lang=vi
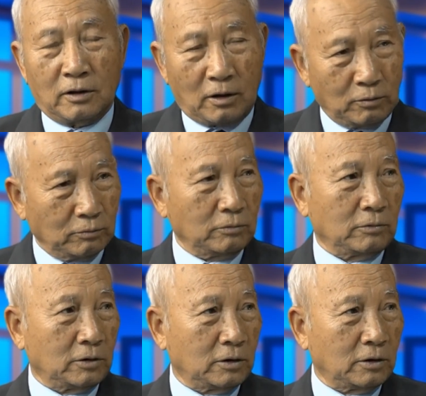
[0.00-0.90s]

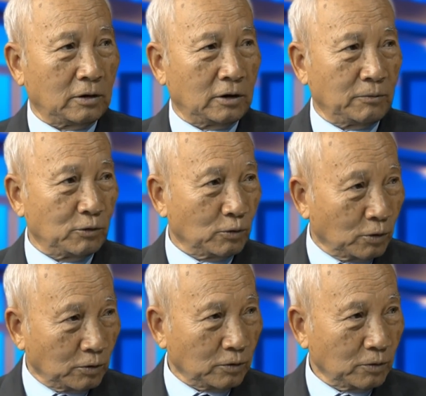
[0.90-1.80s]
ông ờ, Kim
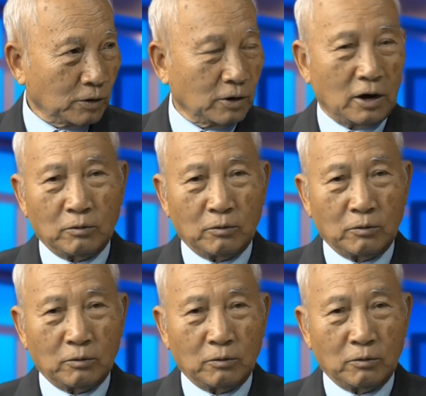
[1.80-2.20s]
Jong Un yeah. Vâng.